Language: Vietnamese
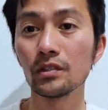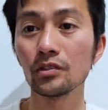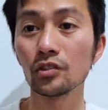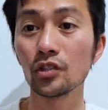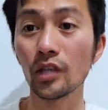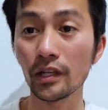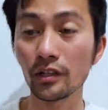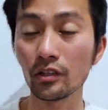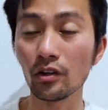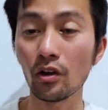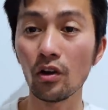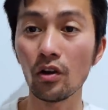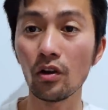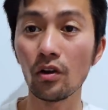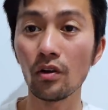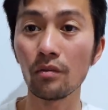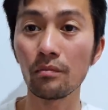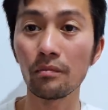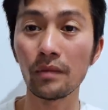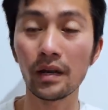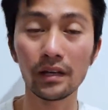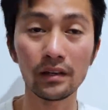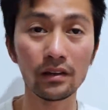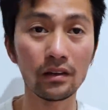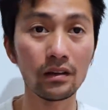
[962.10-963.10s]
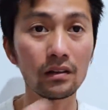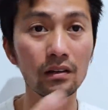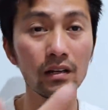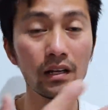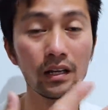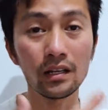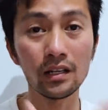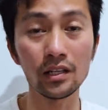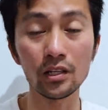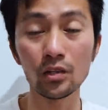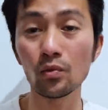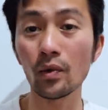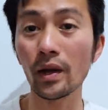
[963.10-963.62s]
channel mà nó là
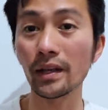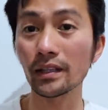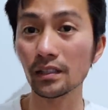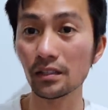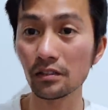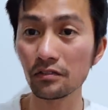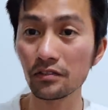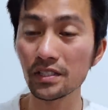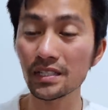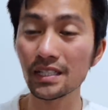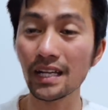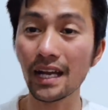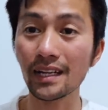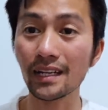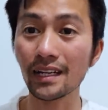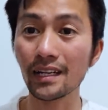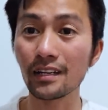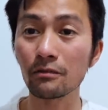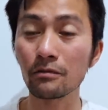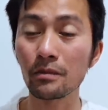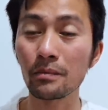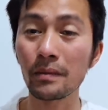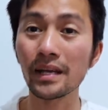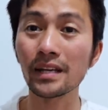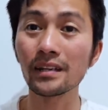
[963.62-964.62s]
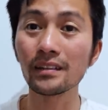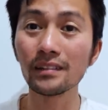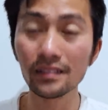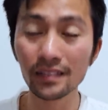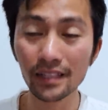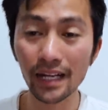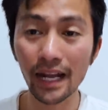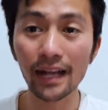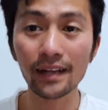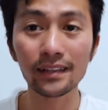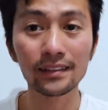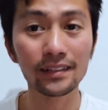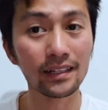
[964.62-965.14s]
liên quan tới cái visa này mà mấy cái nước
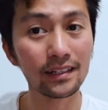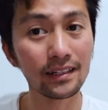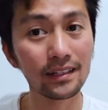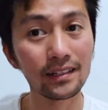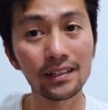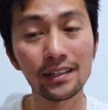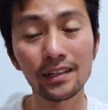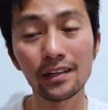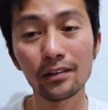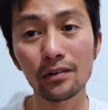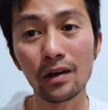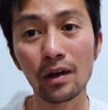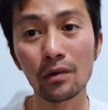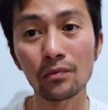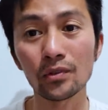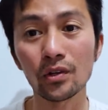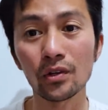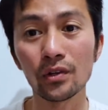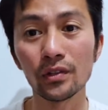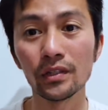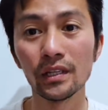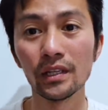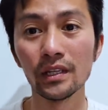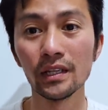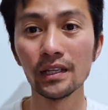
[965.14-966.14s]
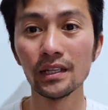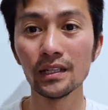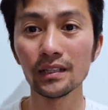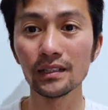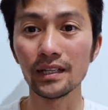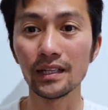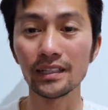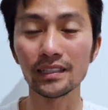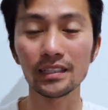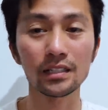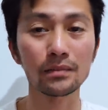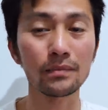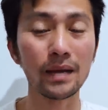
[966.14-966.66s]
khác người ta đã đi lao động rồi,
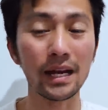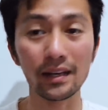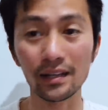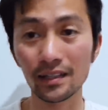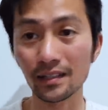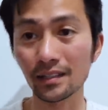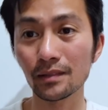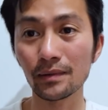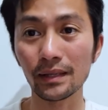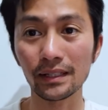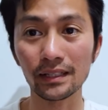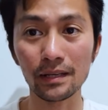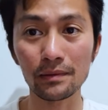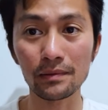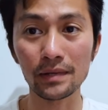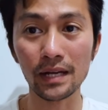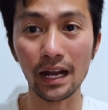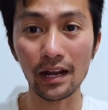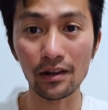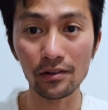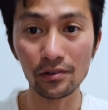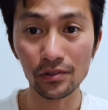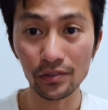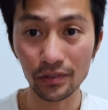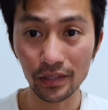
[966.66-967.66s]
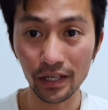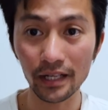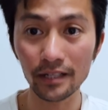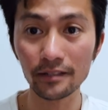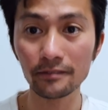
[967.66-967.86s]
để cho các bạn lên các bạn tham khảo. Ok,